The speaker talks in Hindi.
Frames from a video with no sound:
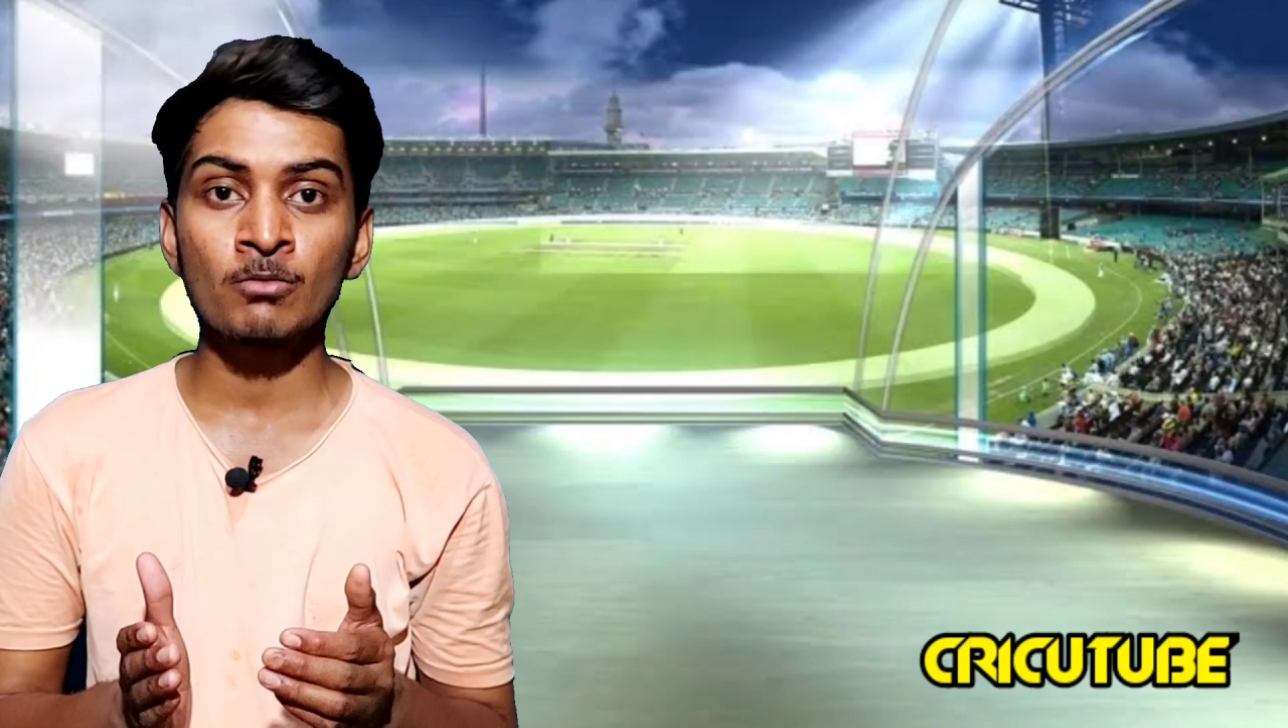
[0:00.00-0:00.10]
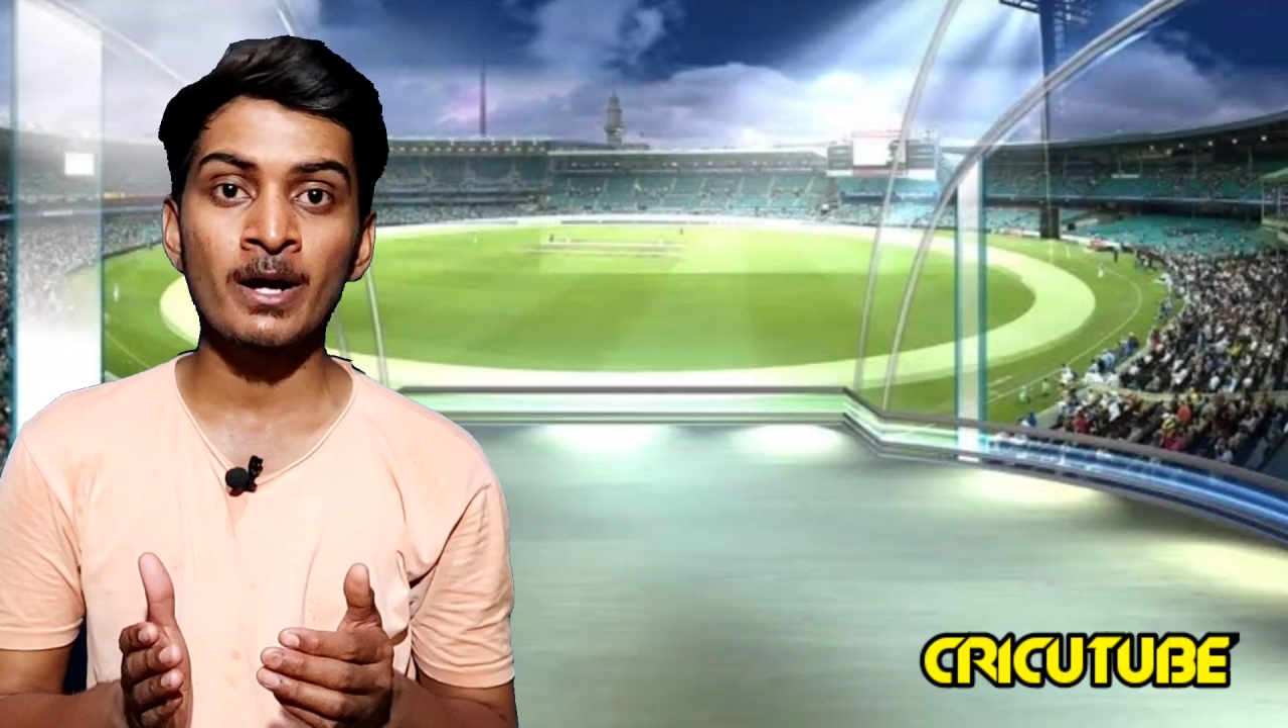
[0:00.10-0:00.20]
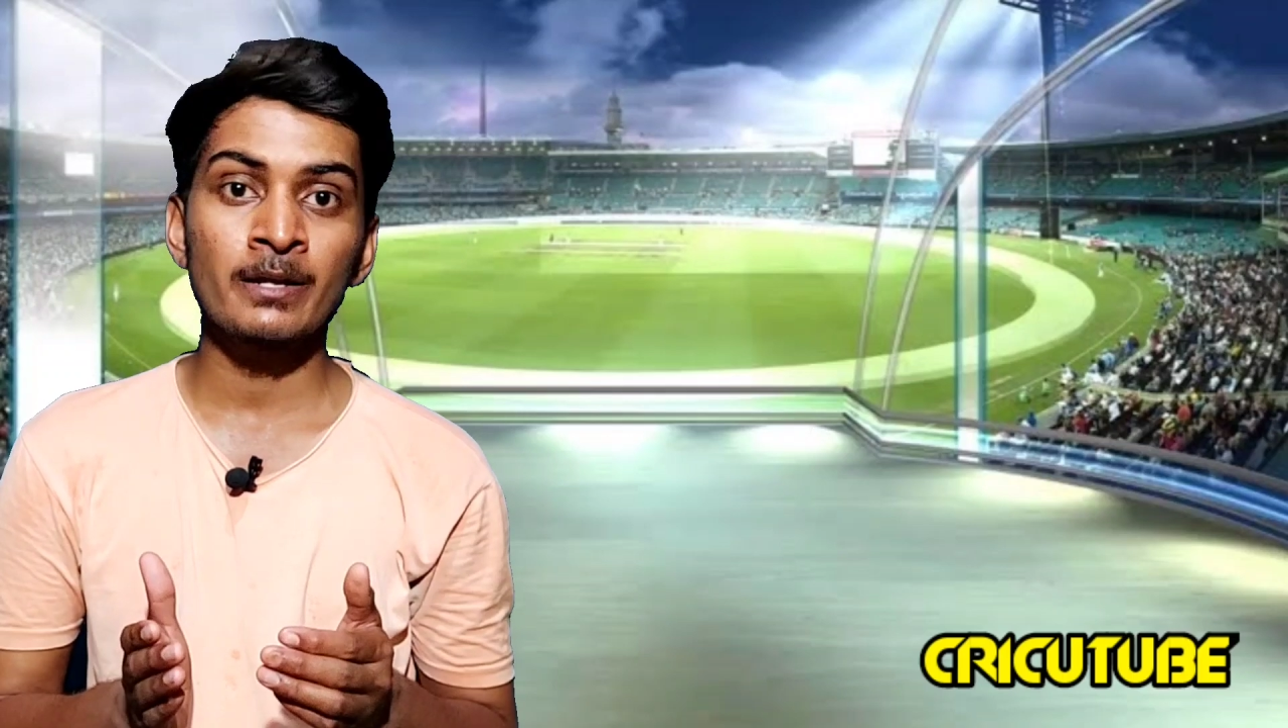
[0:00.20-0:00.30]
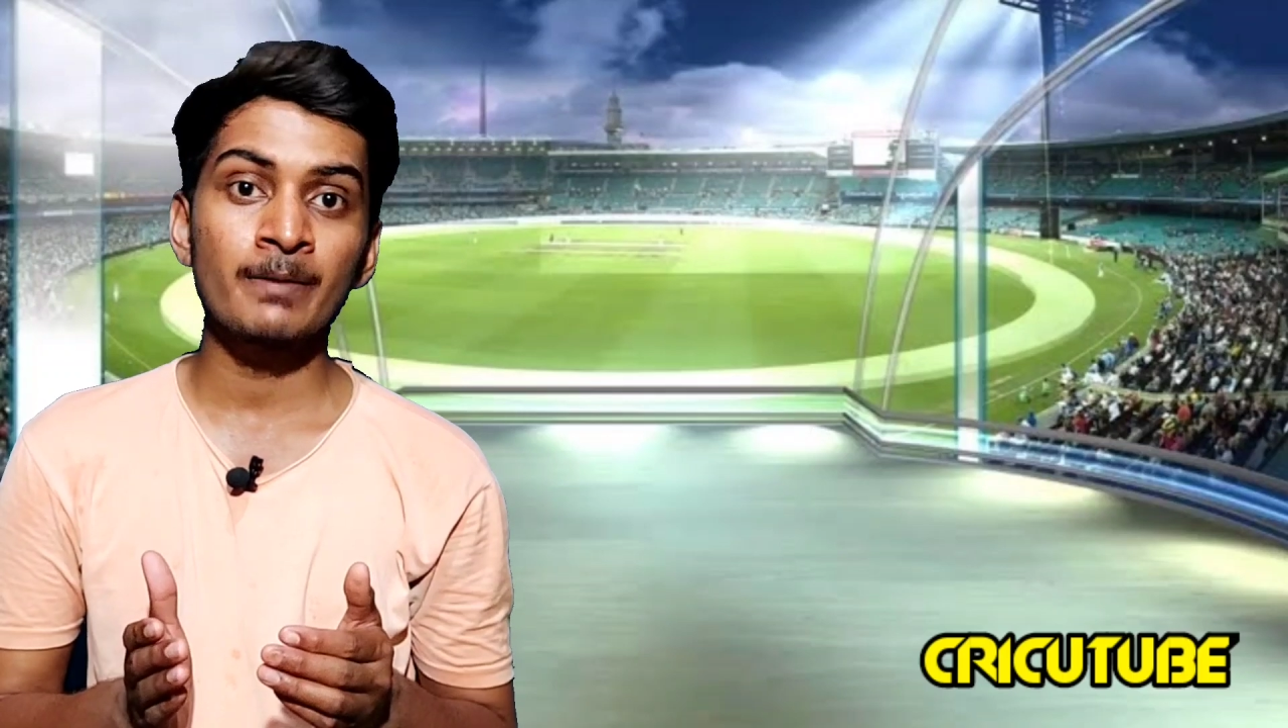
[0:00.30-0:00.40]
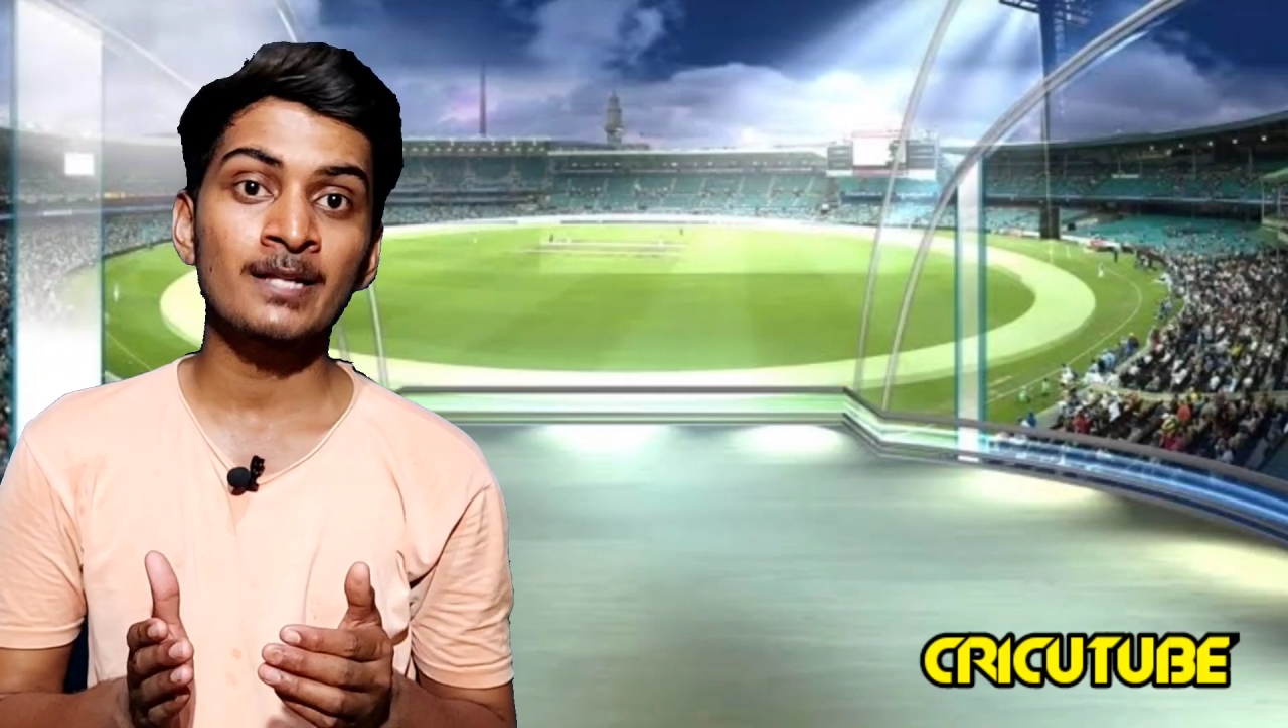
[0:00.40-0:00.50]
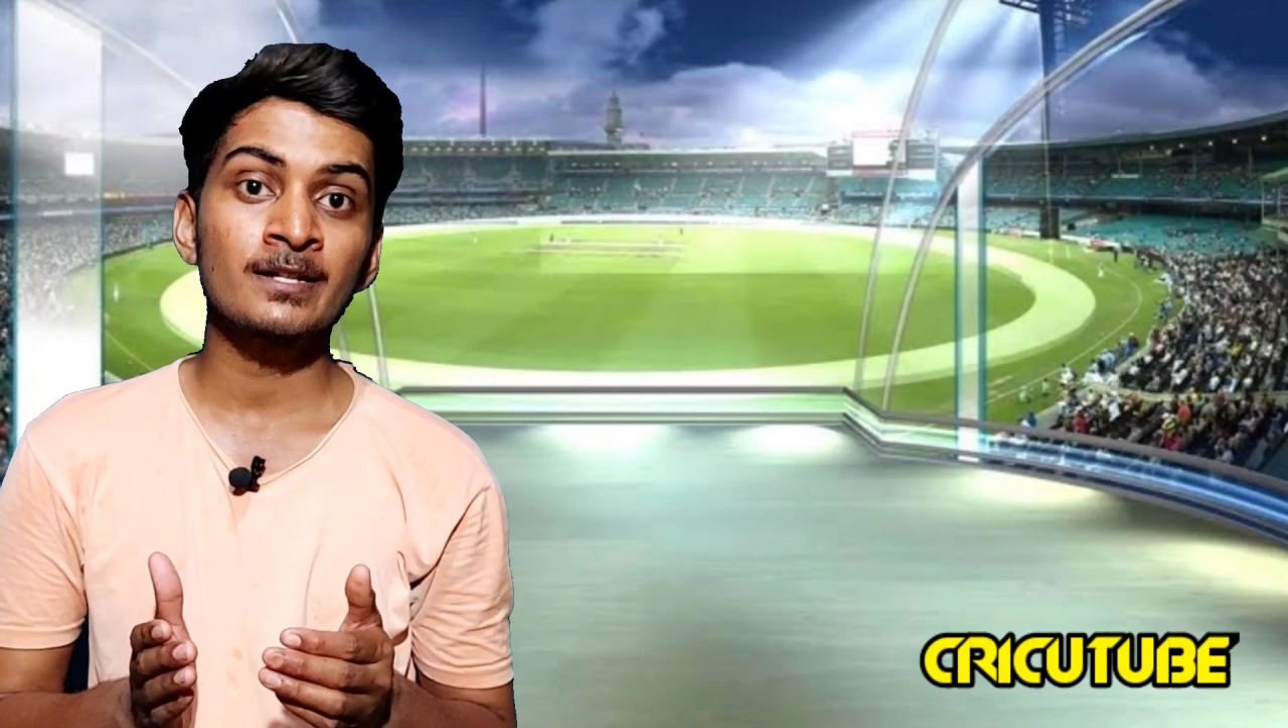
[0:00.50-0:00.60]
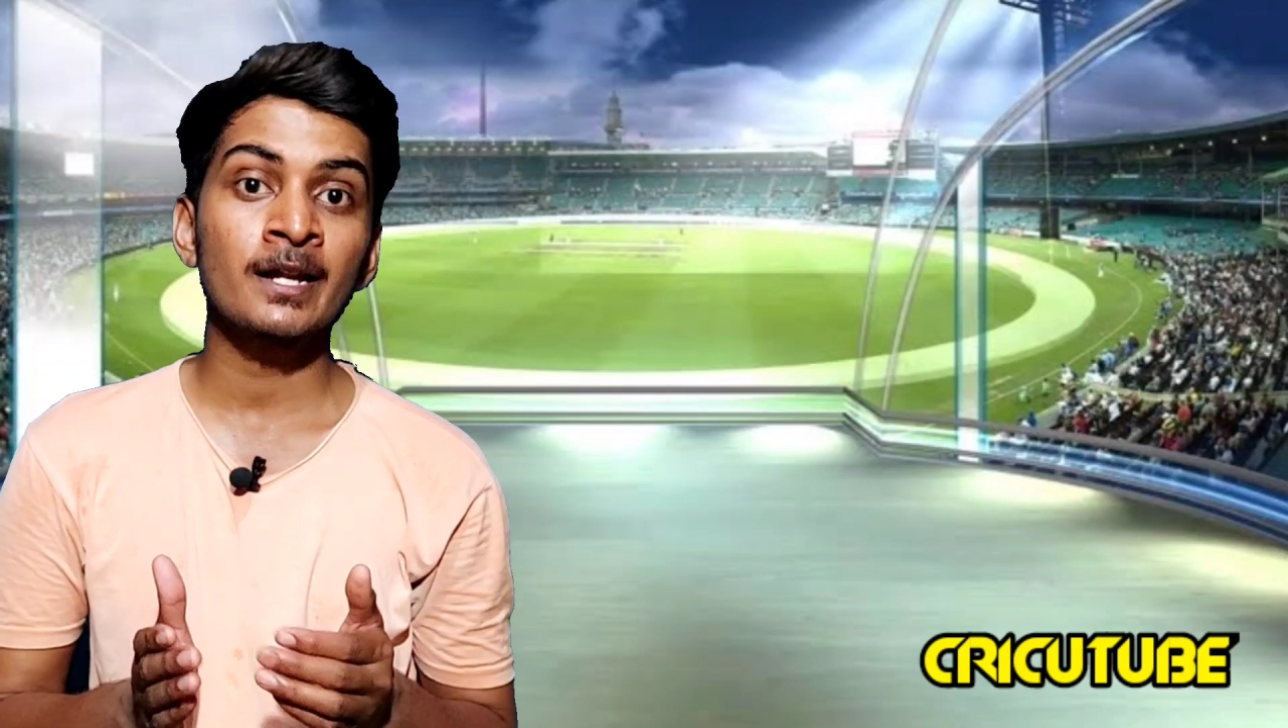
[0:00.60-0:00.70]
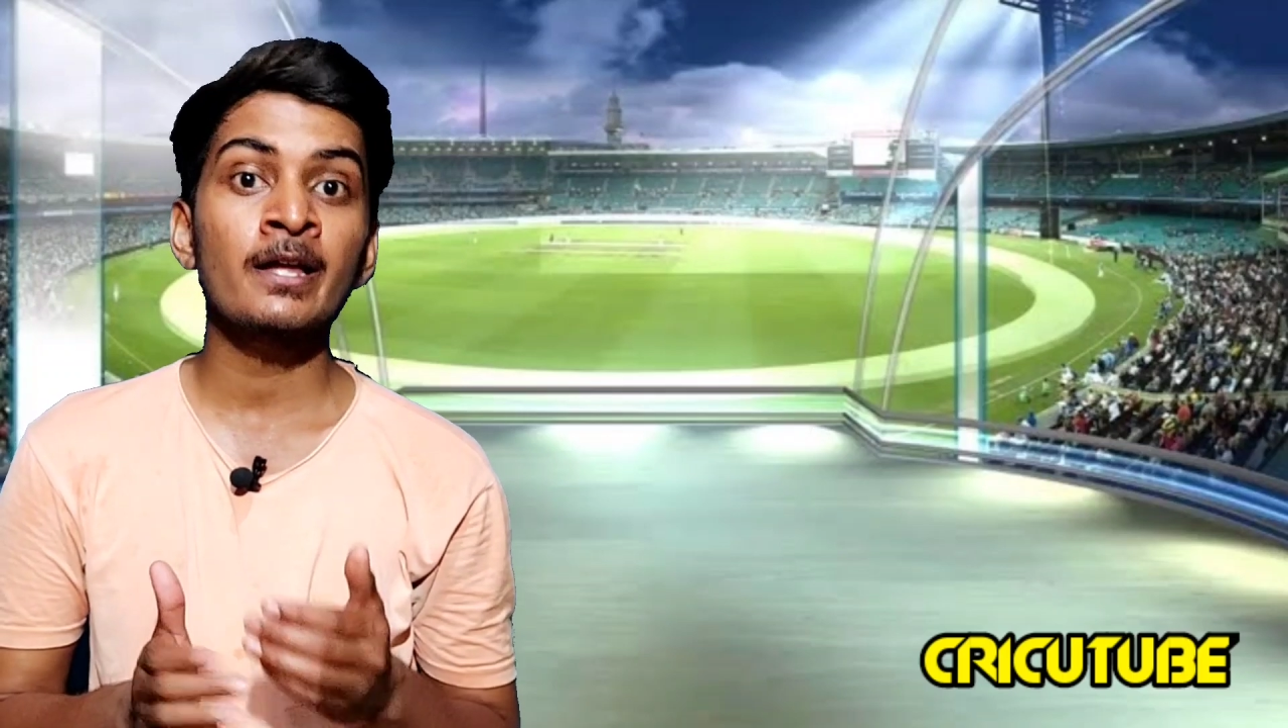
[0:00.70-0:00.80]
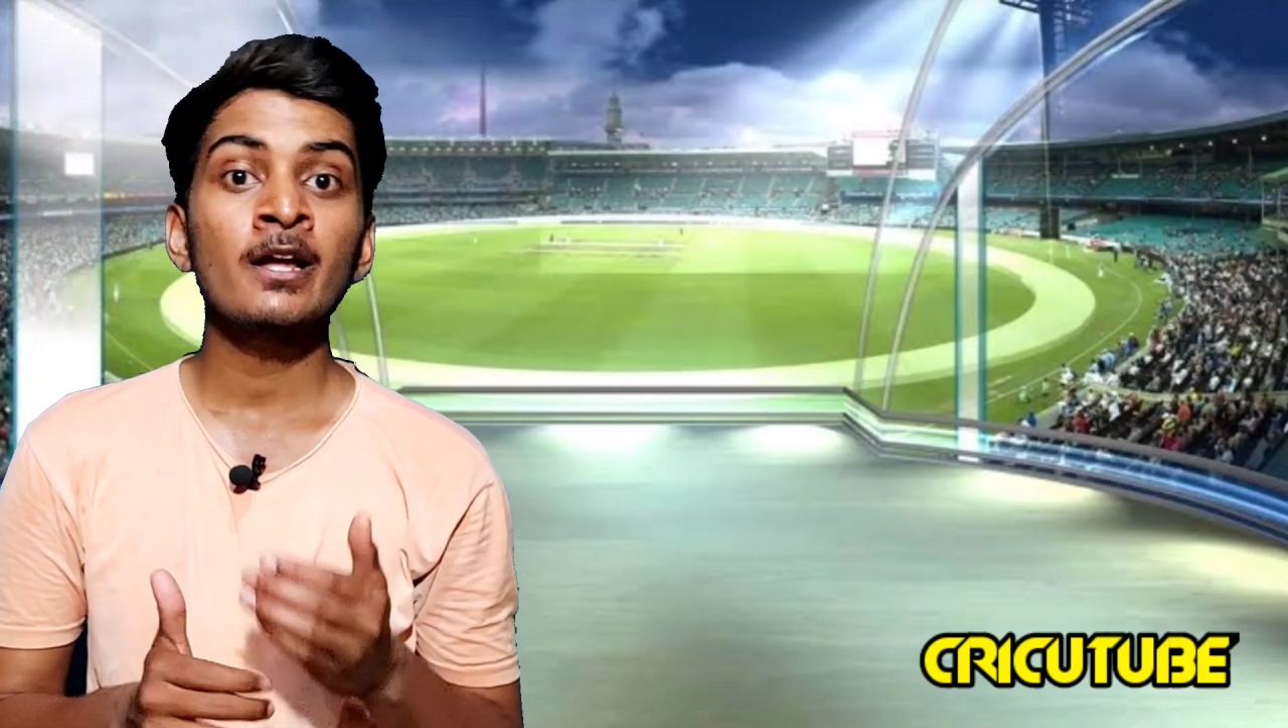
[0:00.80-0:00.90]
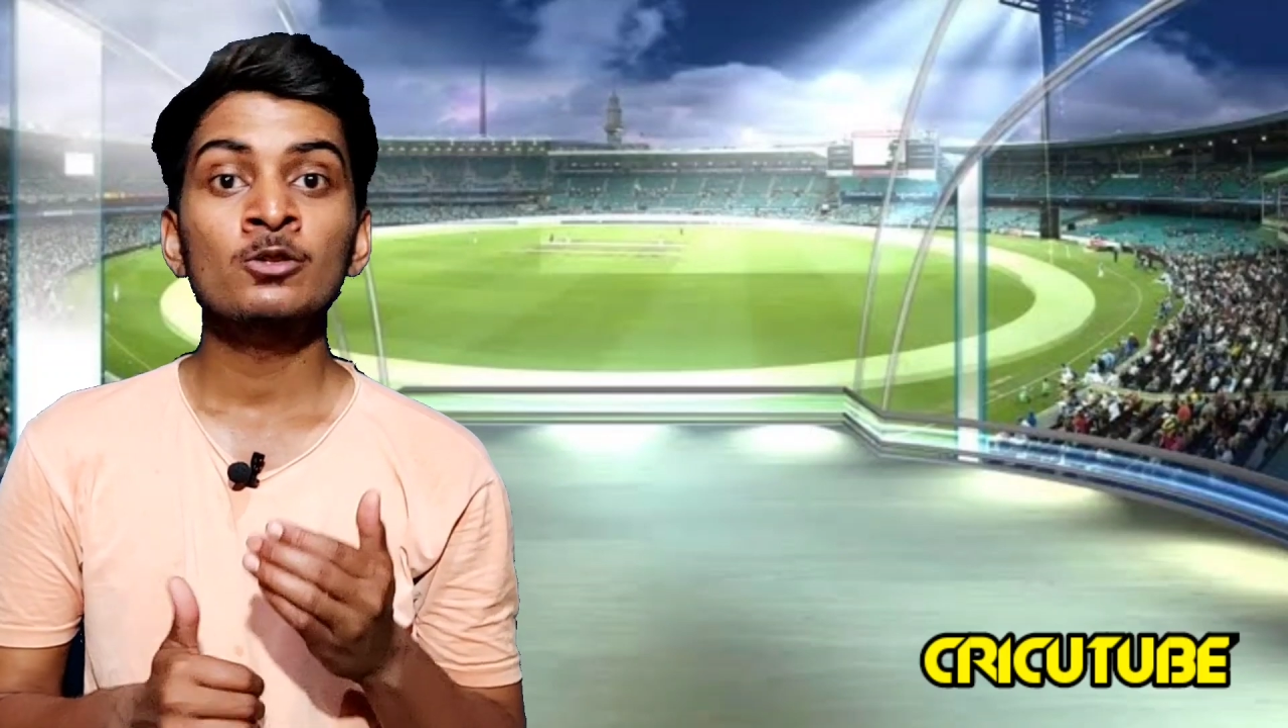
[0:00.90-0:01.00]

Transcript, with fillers: कुमार की बात करें